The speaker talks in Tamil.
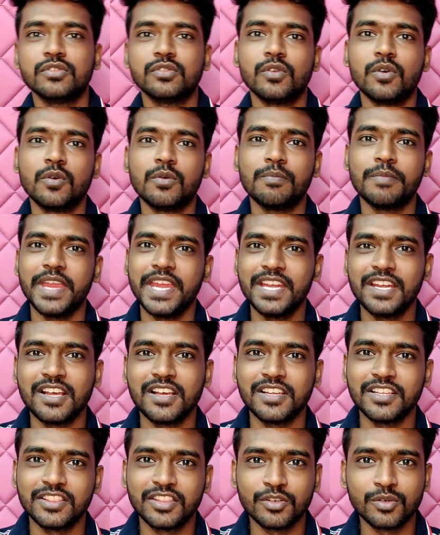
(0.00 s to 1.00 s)
ஸோ
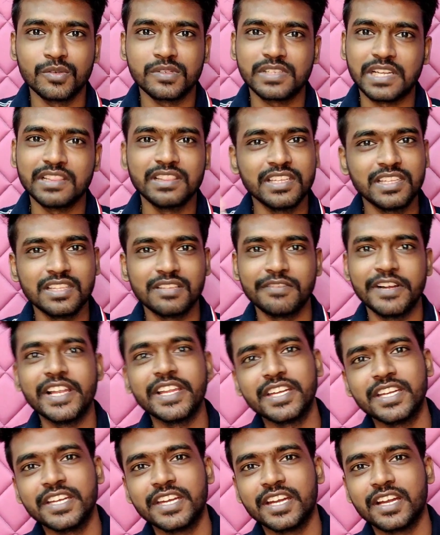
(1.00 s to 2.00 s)
மெயினாக இந்த ஒரு சந்தேகத்தை
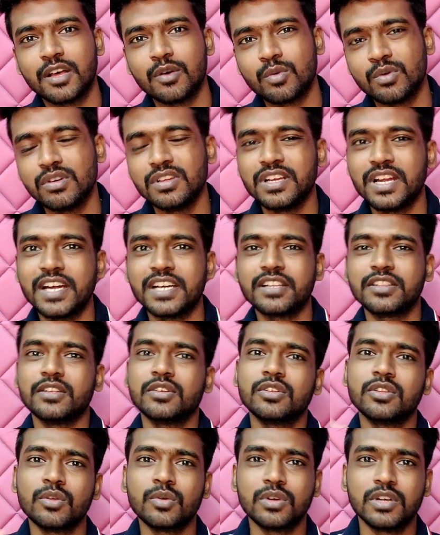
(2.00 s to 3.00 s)
விளக்கிட்டேன்னா உங்களுக்கு
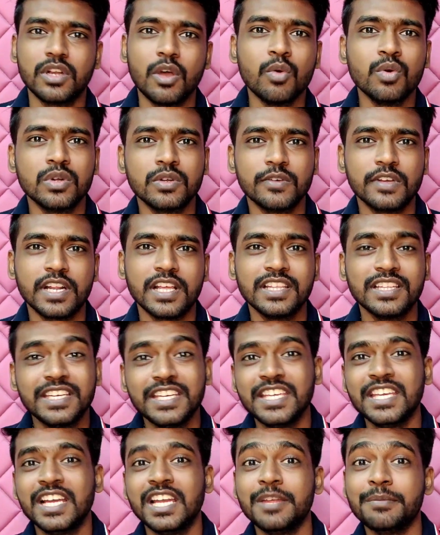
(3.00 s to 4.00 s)
அடுத்தடுத்த ஒரு டவுட் வராது
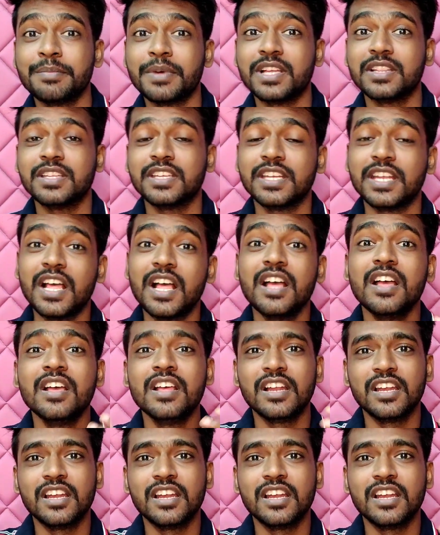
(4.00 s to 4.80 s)
நீங்களே பார்த்தீங்கன்னா